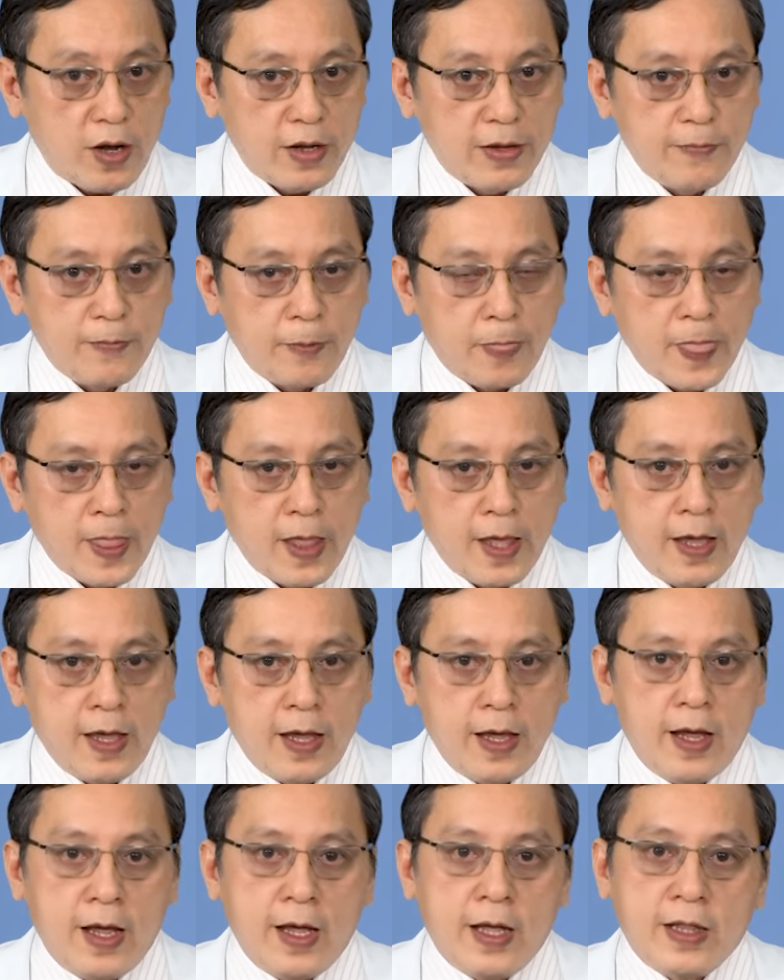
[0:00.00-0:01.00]
thôi
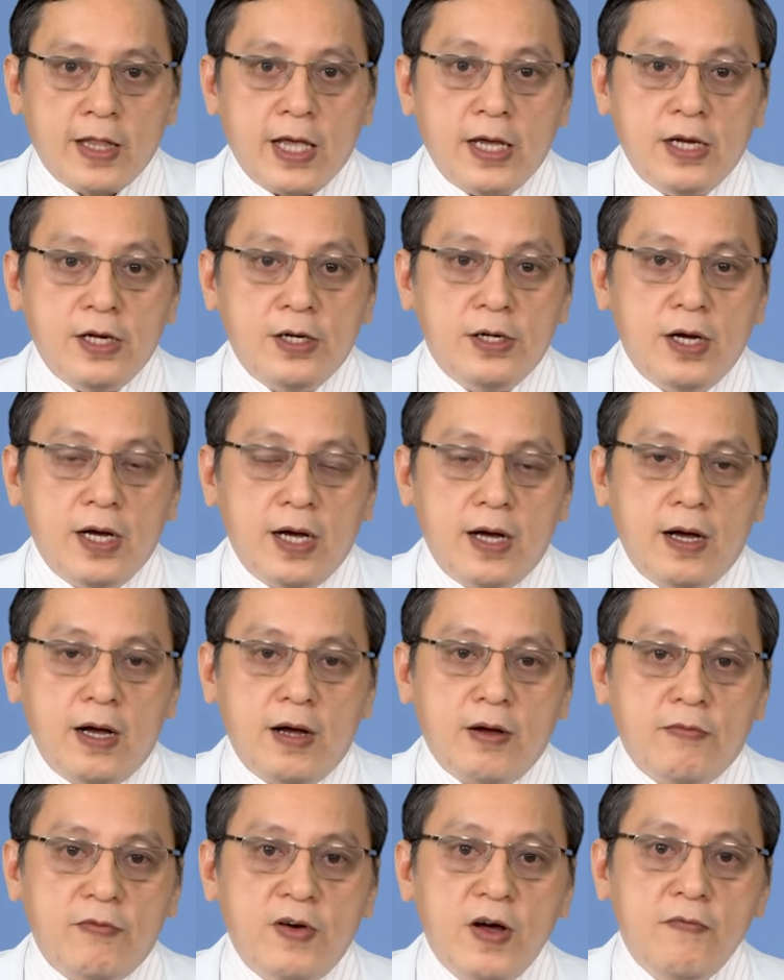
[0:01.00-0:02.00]
thì
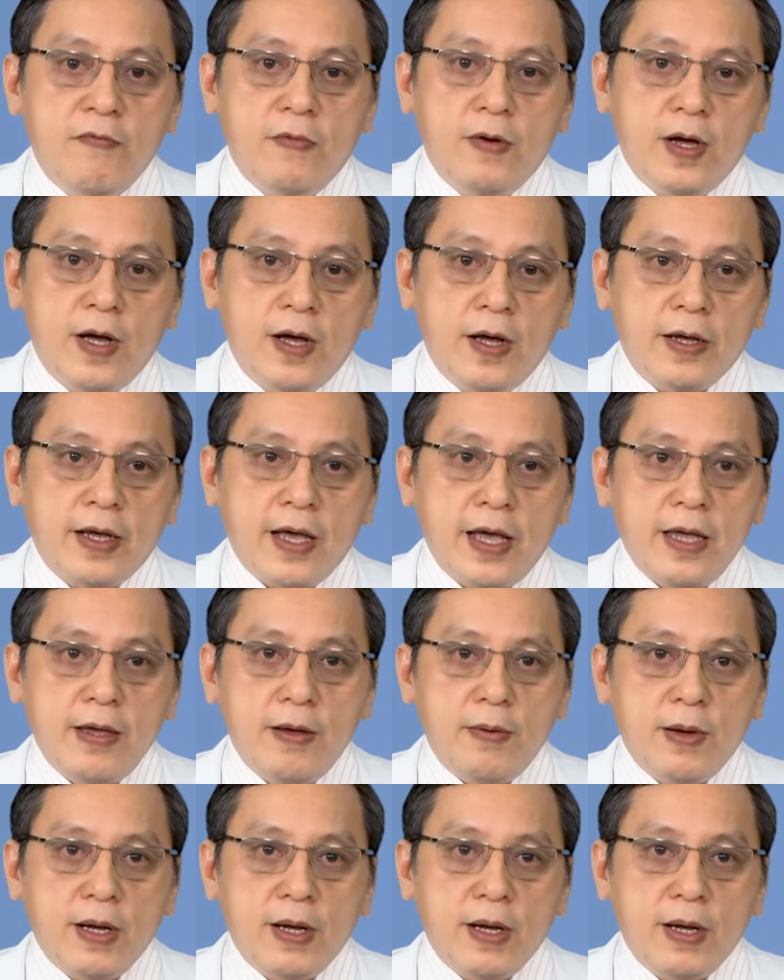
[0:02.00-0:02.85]
ờ, phương ờ, cái